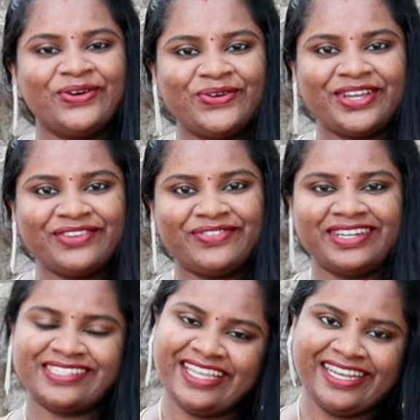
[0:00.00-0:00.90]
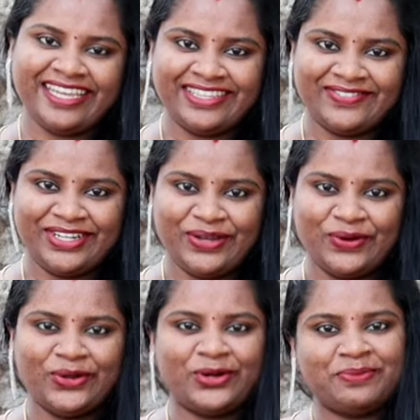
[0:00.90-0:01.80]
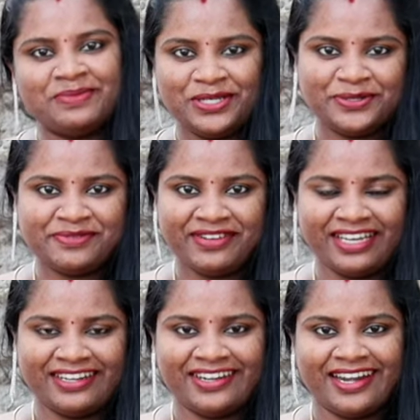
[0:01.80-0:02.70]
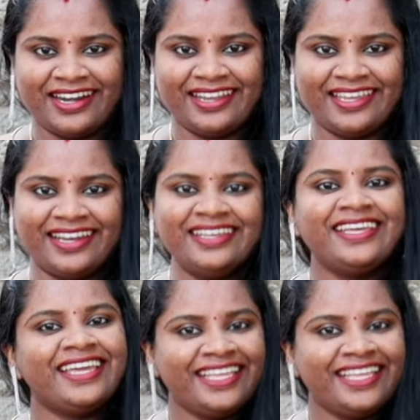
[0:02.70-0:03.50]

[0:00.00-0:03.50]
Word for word: ஓகே ஃப்ரெண்ட்ஸ் இன்றைக்கி இந்த வீடியோ உங்களுக்கு ரொம்ப யூஸ்ஃபுல்லாக இருக்குன்னு நான் நினைக்கிறேன்